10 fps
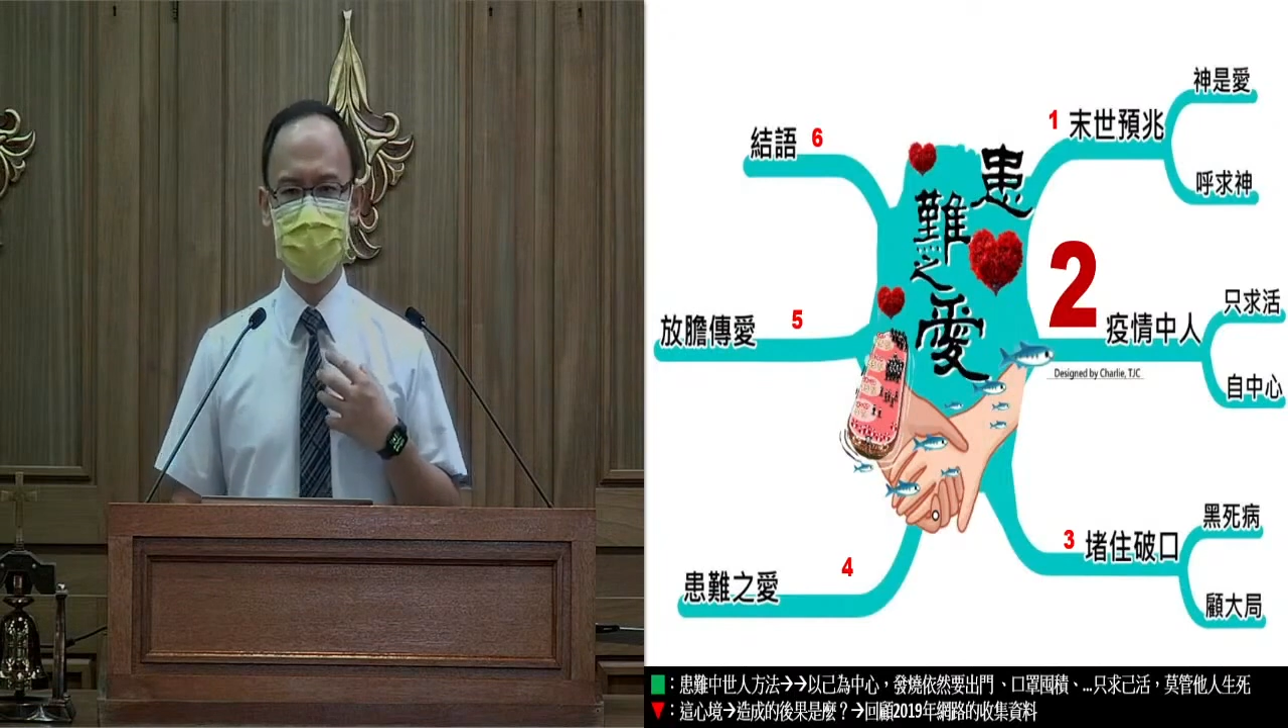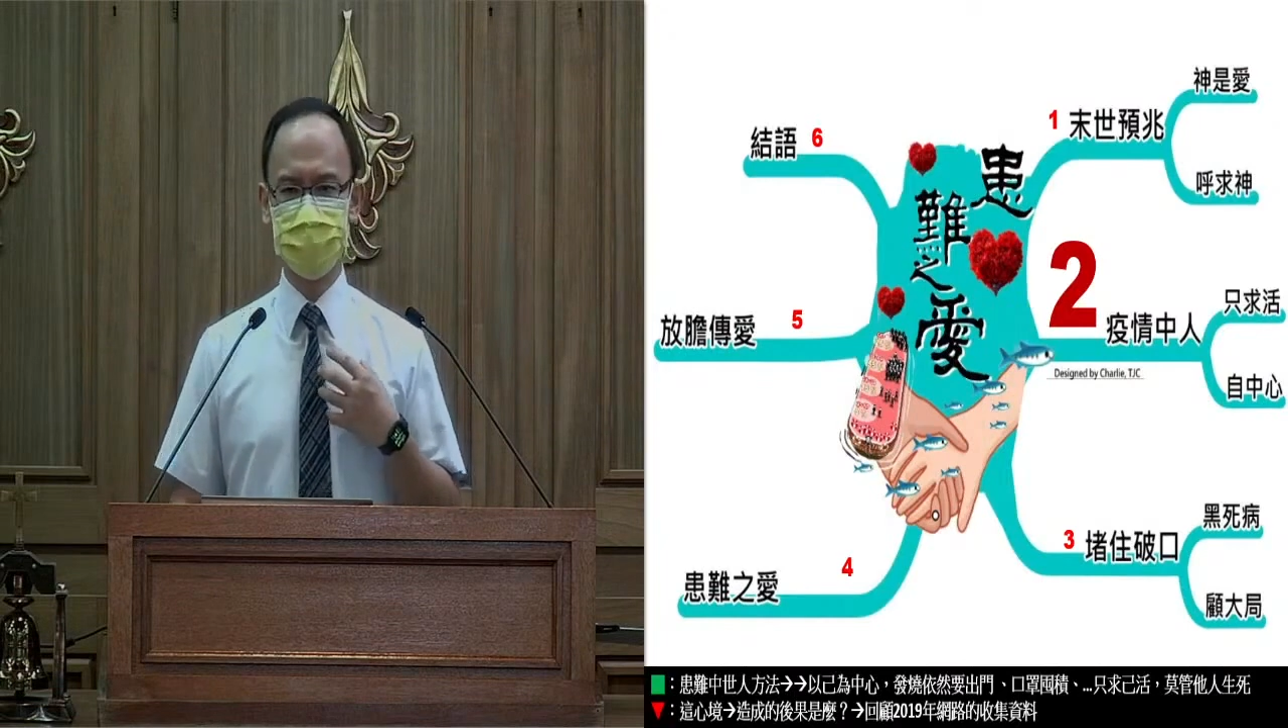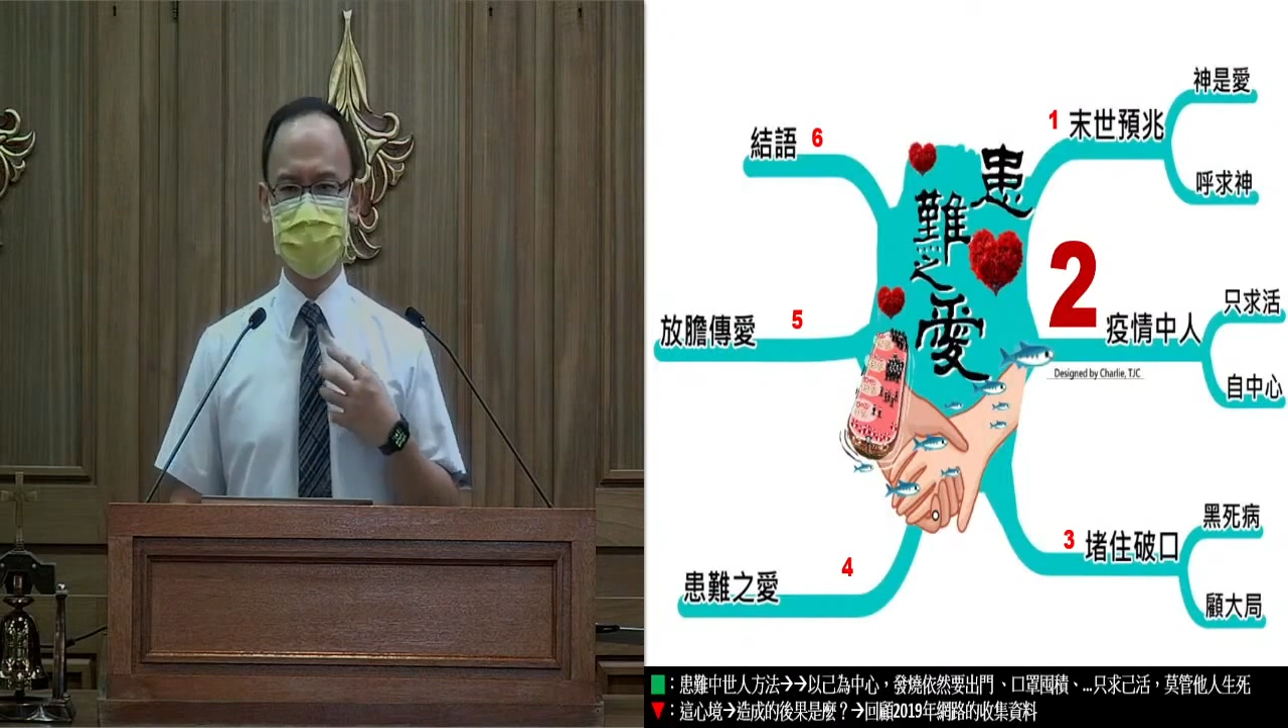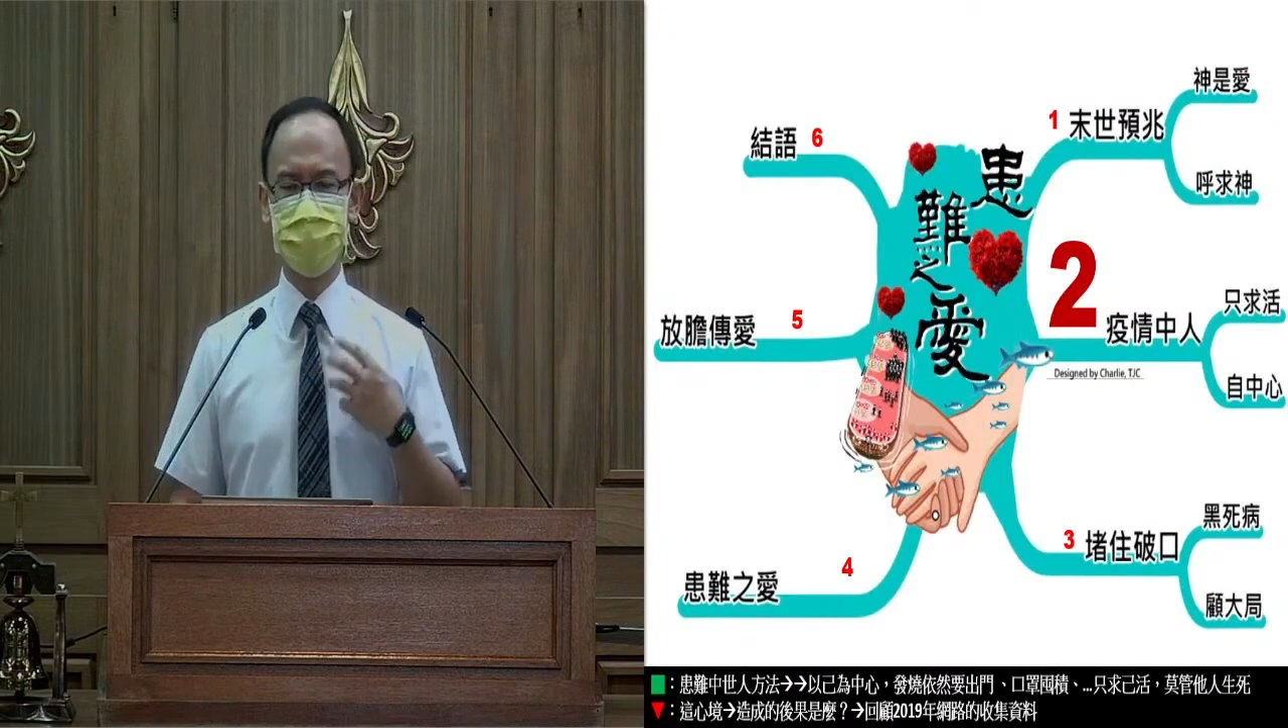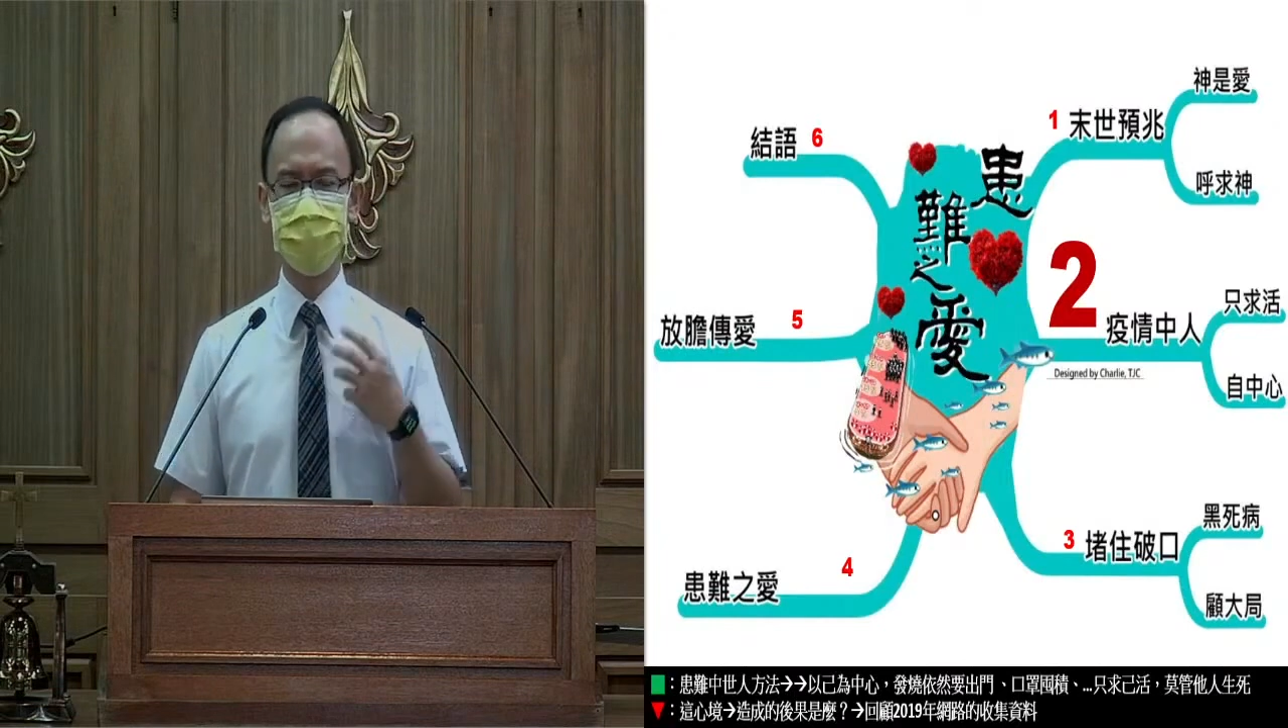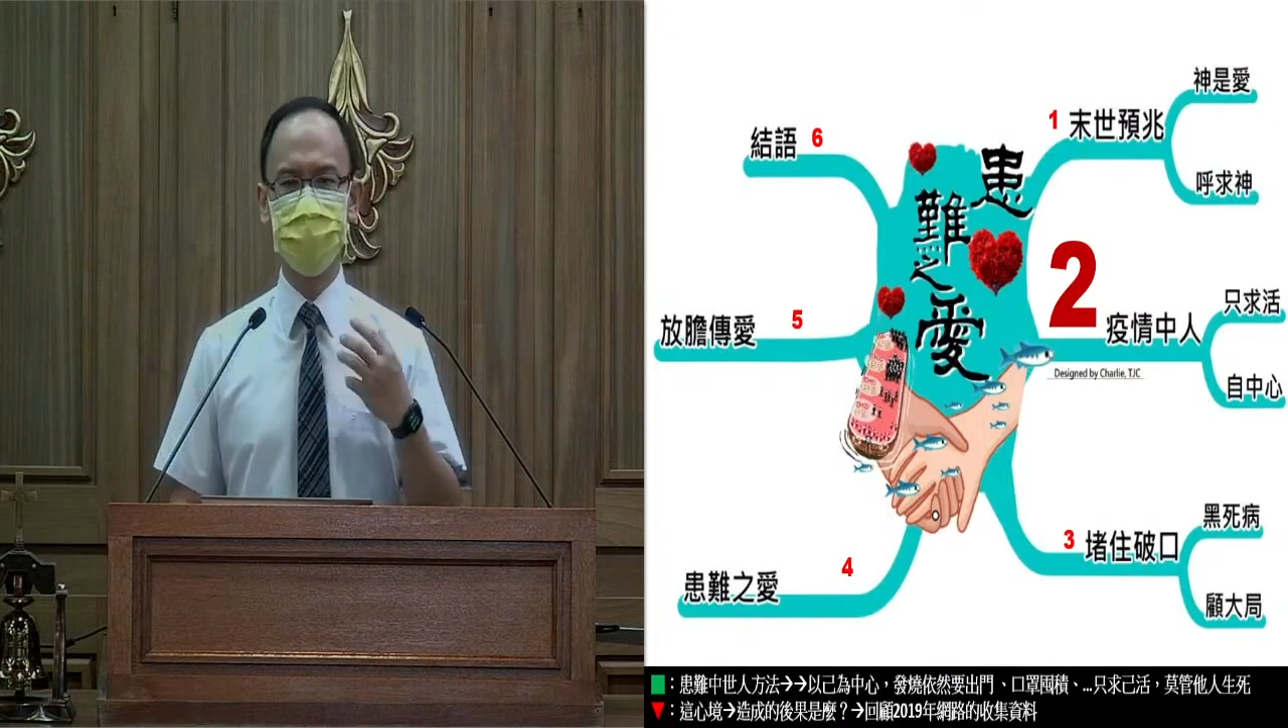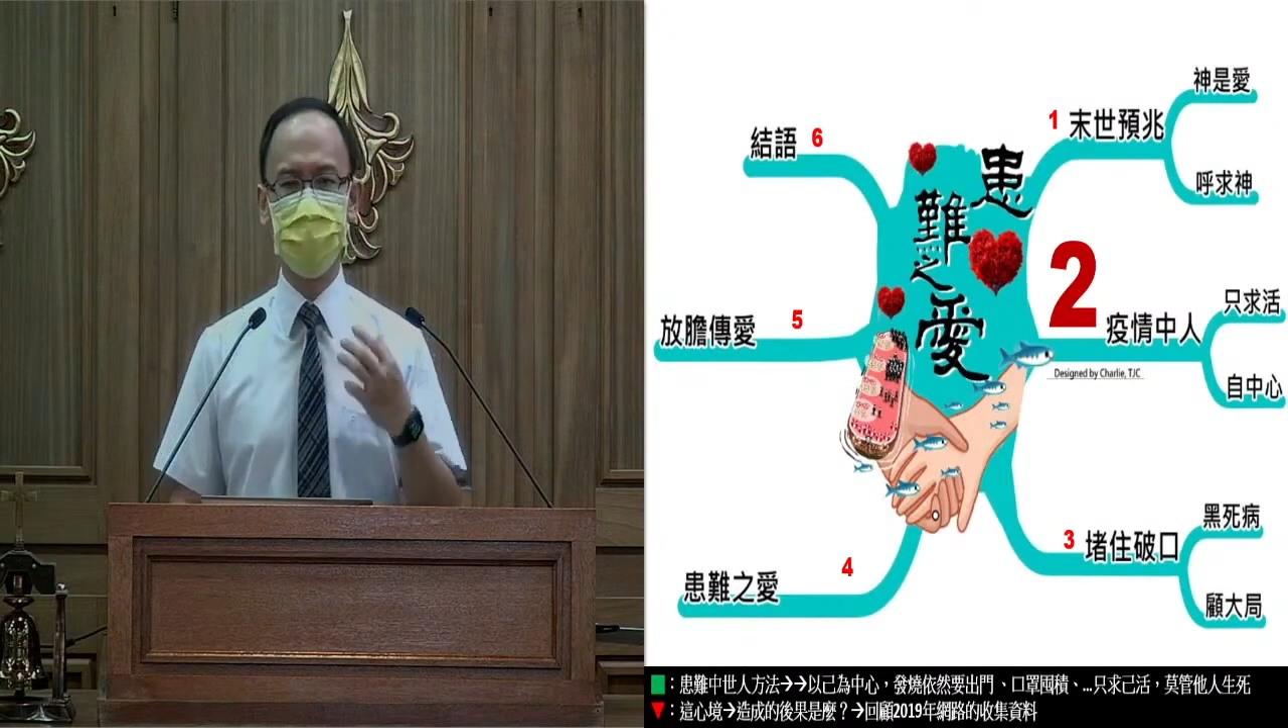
只是